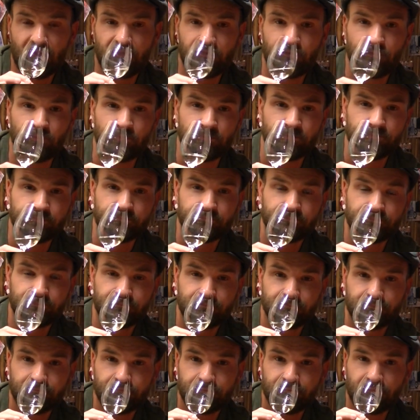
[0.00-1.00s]
So ein
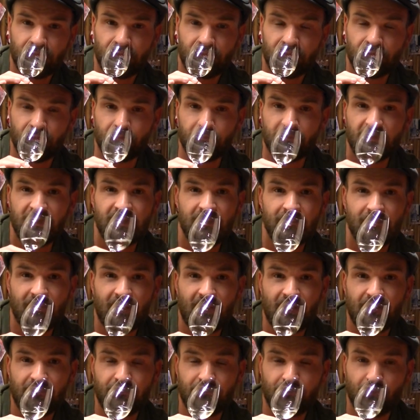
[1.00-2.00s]
so
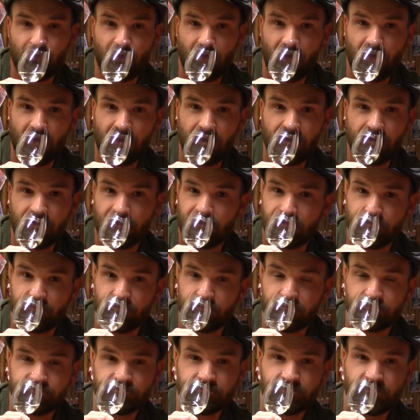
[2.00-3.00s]
minimal floral,
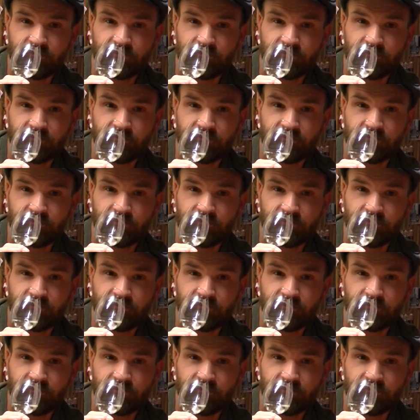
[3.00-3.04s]
also